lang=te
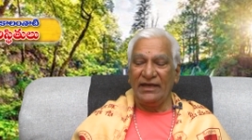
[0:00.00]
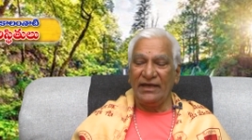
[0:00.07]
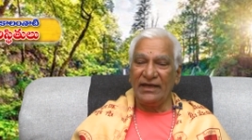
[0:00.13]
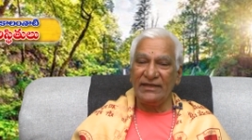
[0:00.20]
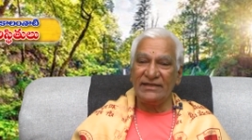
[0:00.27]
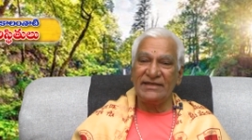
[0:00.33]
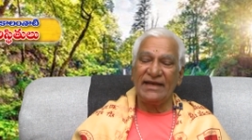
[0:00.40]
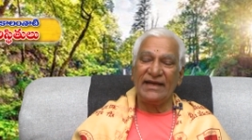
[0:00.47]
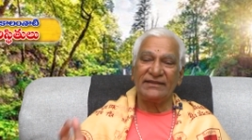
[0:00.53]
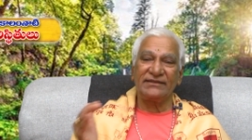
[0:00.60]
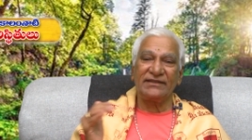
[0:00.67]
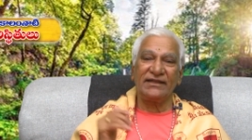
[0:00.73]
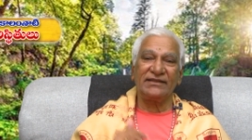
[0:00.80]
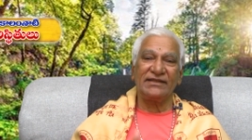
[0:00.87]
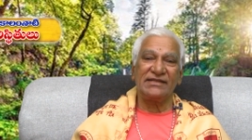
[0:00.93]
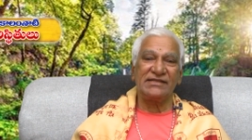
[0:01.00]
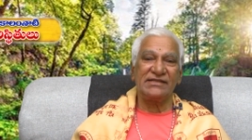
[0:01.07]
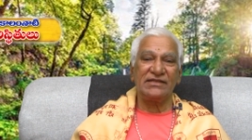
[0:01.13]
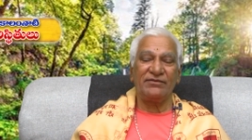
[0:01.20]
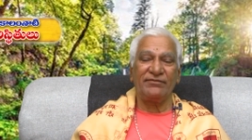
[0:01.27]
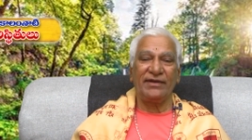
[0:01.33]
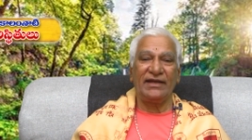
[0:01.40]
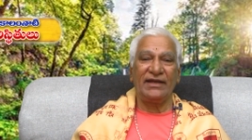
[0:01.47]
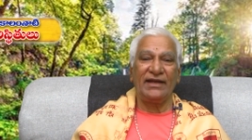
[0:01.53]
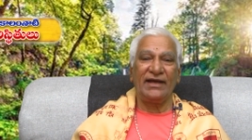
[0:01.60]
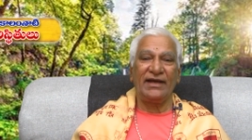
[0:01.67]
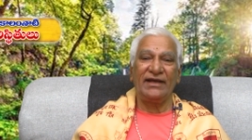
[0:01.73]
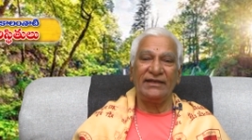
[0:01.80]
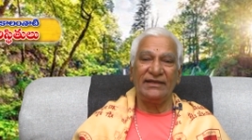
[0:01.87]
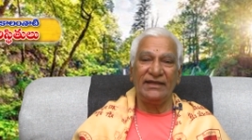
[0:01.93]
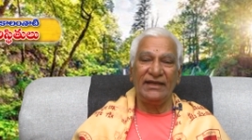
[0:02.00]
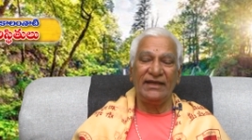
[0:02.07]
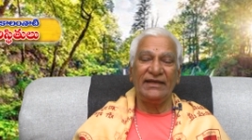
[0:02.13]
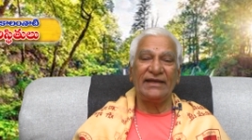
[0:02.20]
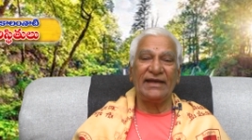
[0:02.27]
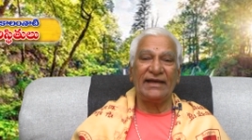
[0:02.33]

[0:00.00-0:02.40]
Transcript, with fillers: ఏ క్షేత్ర దర్శనమైనా ఏ